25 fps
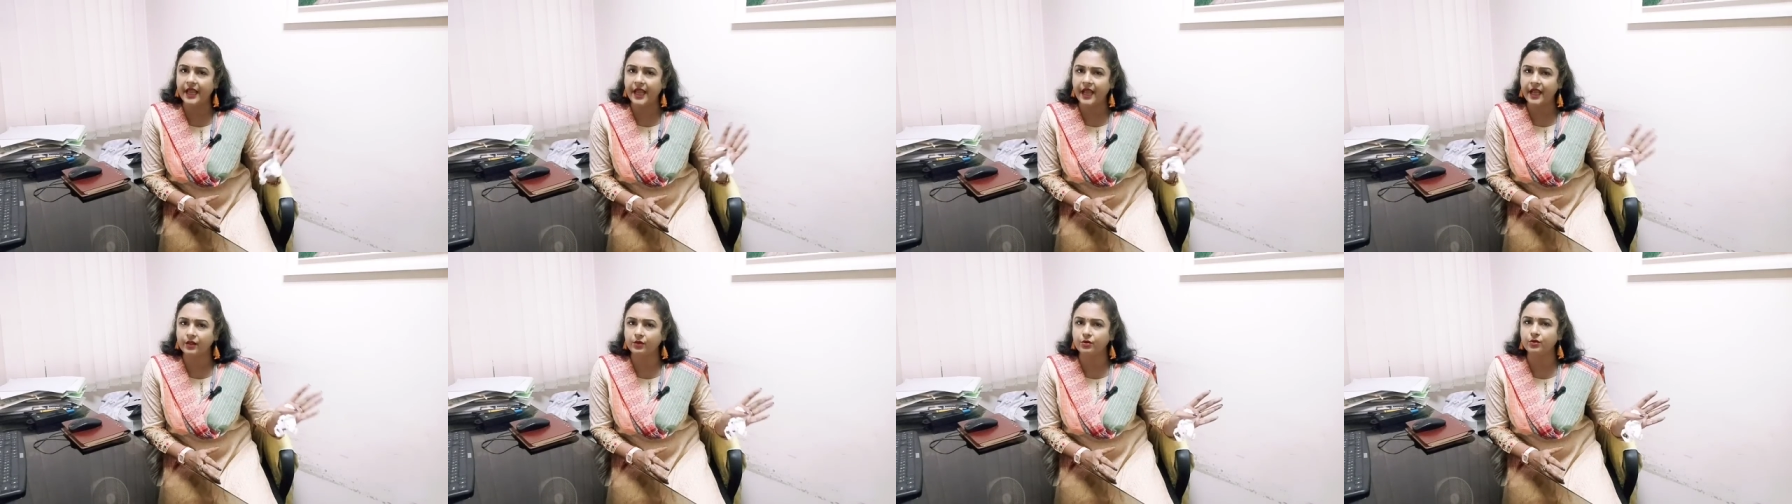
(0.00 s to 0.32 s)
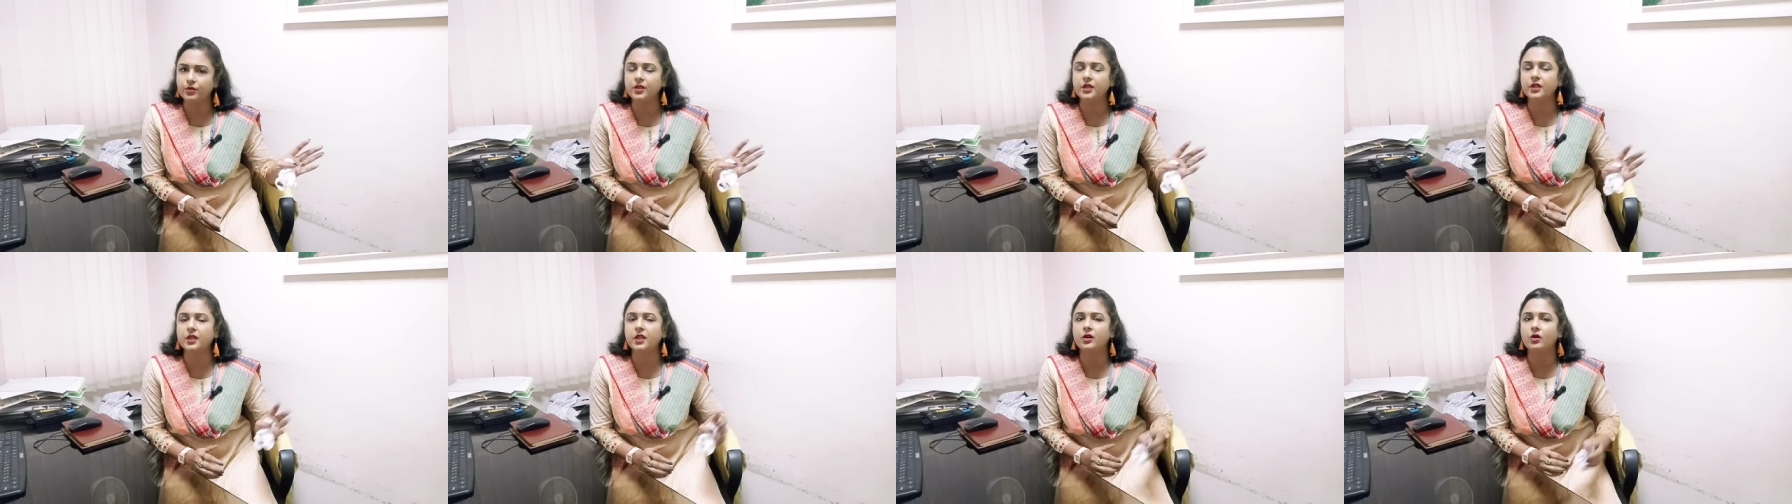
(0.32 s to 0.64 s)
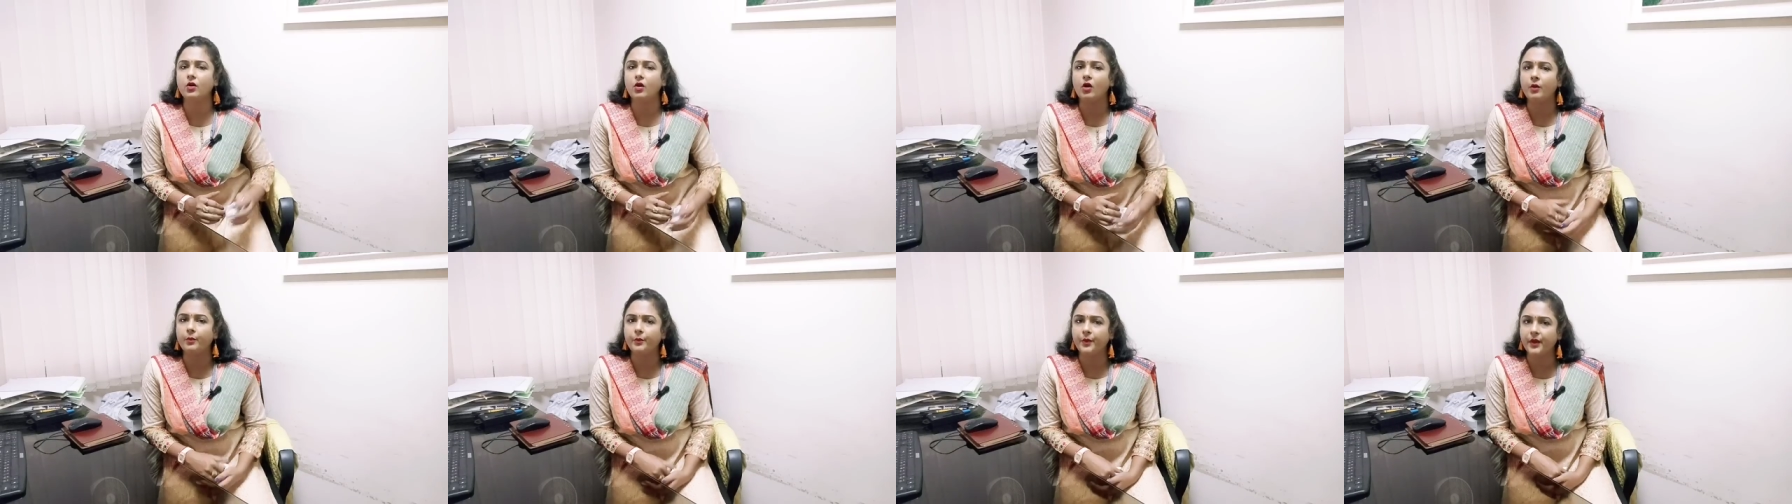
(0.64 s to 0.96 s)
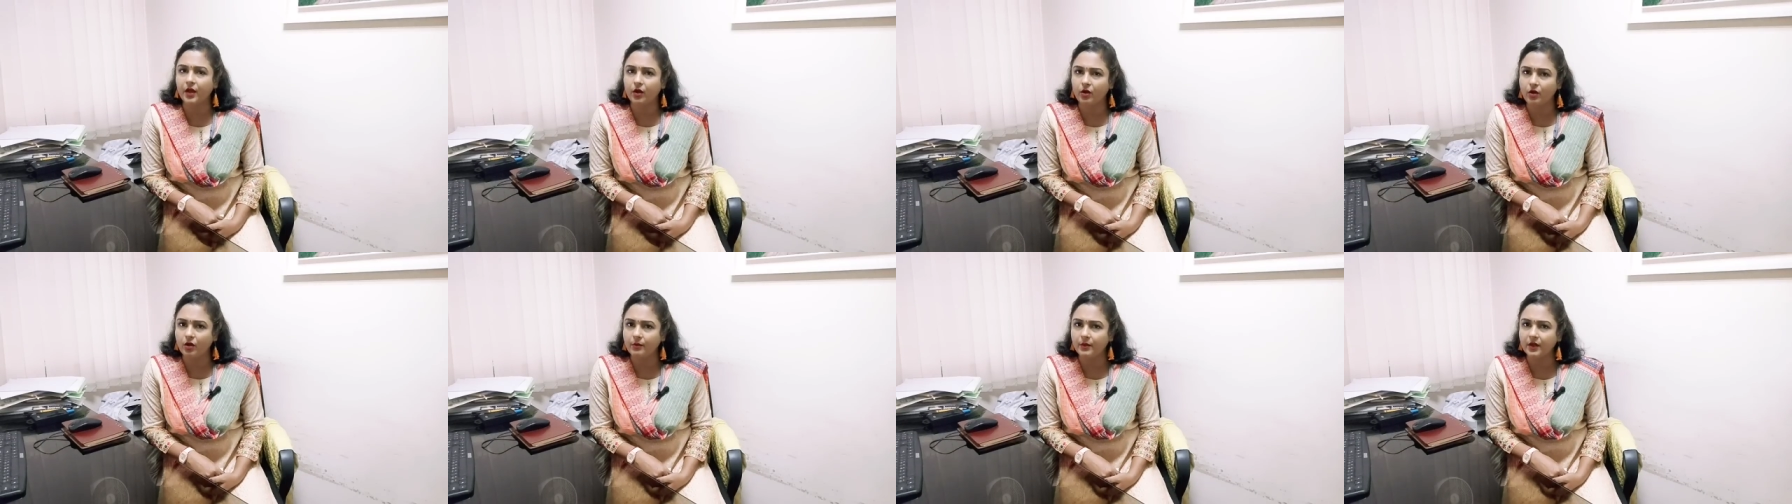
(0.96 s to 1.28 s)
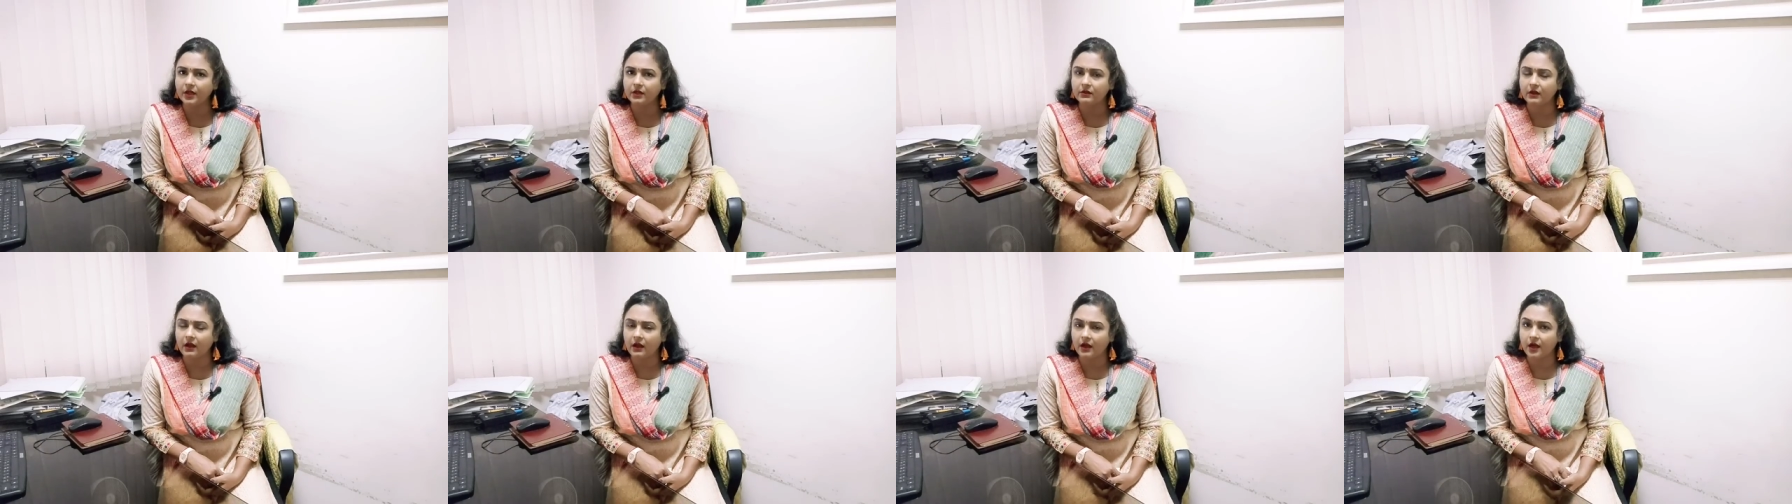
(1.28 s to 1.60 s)
এতদিনের
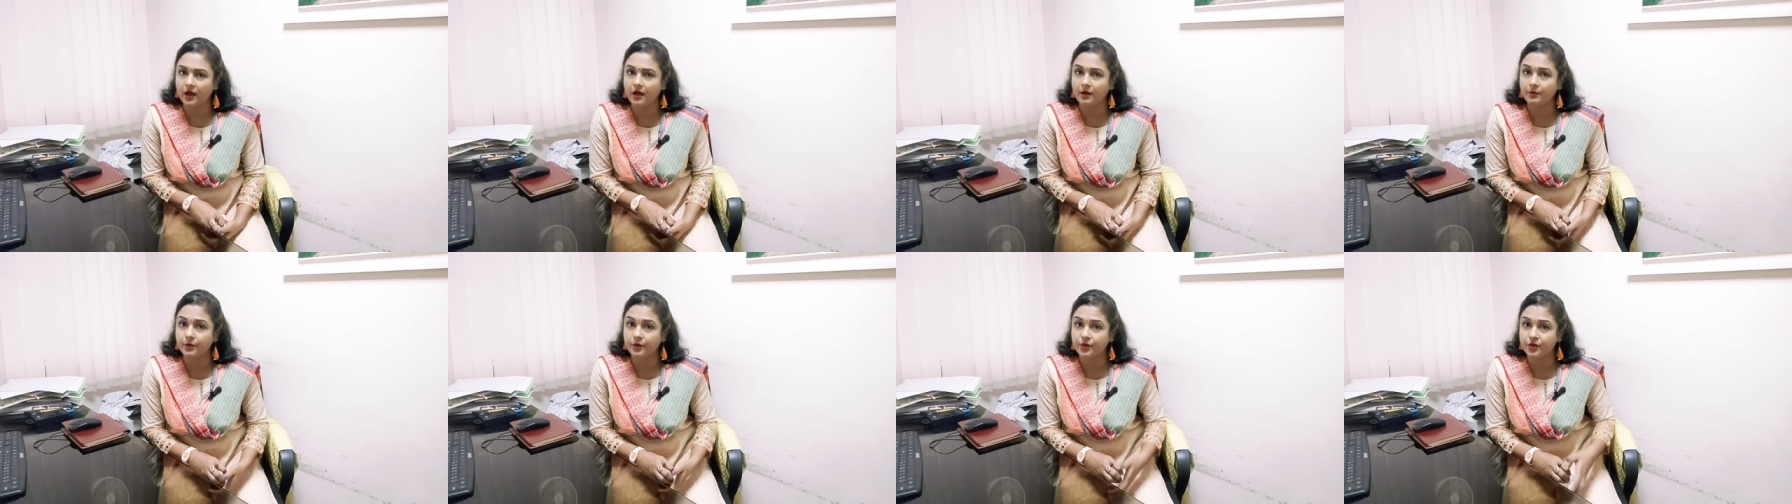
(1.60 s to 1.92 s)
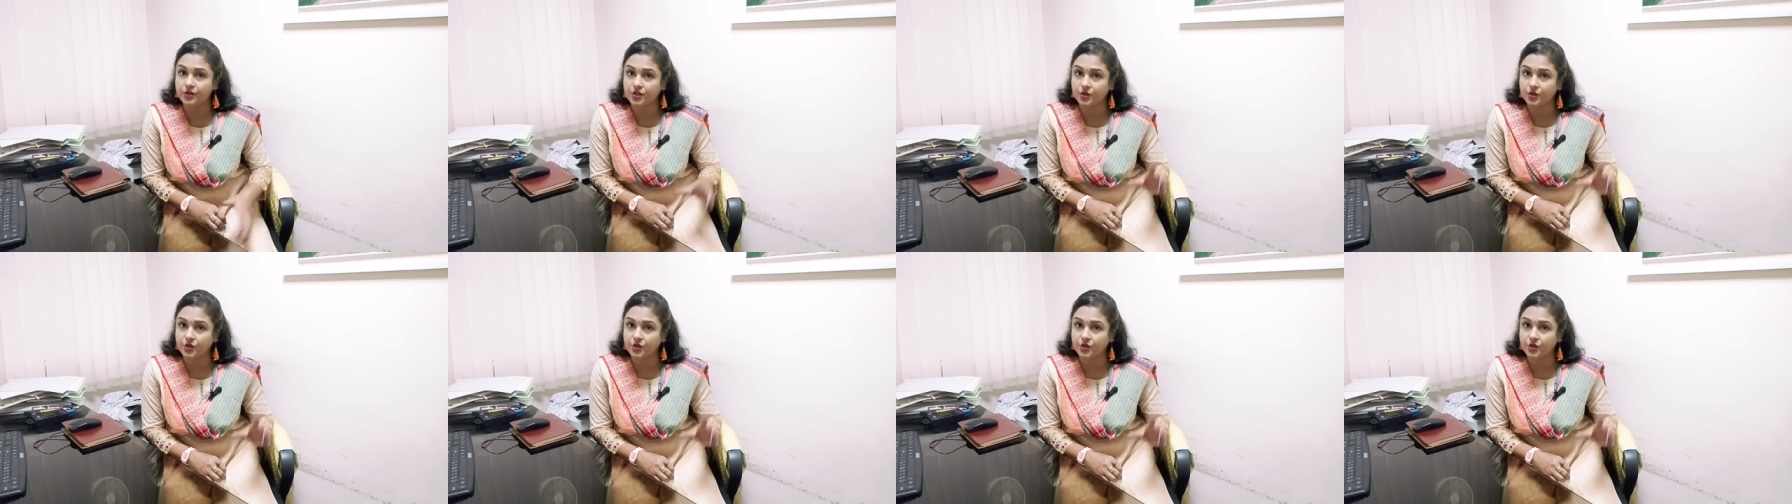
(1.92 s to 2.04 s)
অপেক্ষমান থাকার পর